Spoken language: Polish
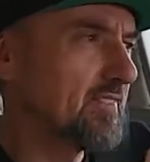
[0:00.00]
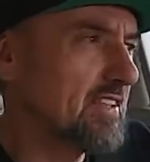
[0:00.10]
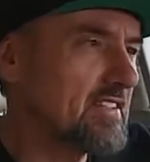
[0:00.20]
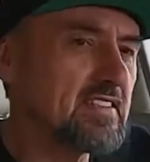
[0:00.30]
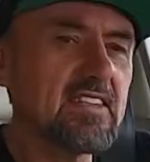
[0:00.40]

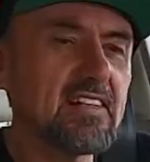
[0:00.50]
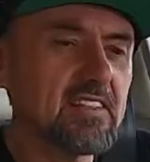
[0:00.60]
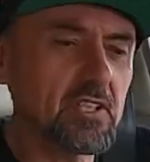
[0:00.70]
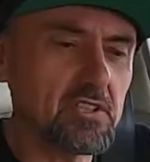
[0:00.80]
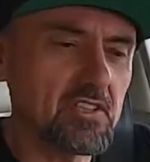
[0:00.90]
Nie jest
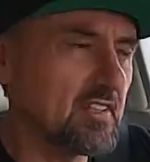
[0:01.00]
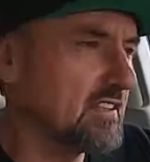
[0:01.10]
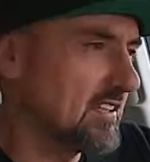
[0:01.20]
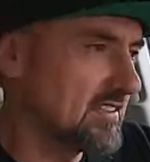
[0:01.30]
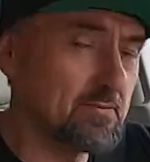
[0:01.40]
identyczny,
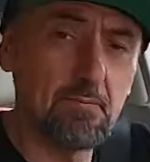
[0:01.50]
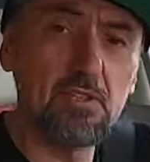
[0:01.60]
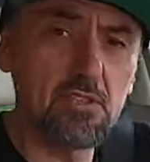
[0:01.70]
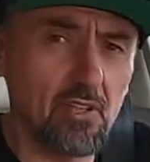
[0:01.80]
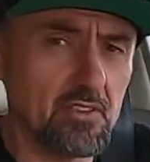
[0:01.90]
jest
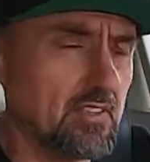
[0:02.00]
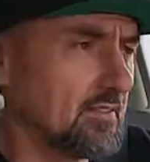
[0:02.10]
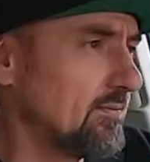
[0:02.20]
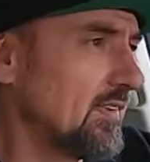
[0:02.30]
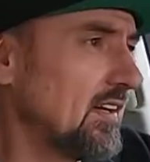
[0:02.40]
zbliżony.
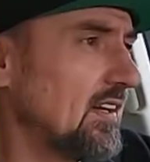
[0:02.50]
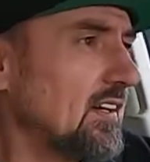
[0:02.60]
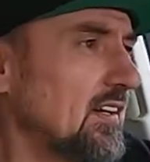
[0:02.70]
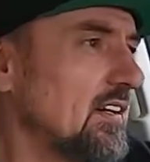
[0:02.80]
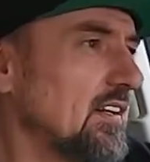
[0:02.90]

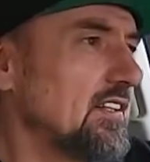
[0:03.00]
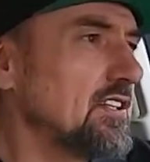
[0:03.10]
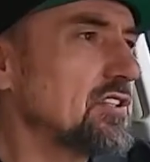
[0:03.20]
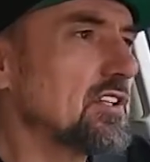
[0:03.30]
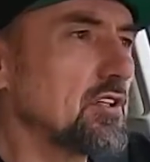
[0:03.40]

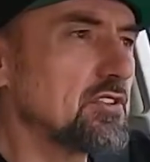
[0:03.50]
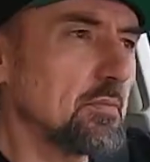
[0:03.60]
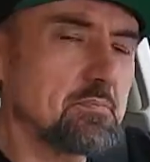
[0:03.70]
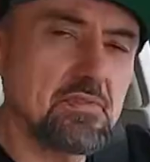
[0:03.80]
Jeśli chodzi o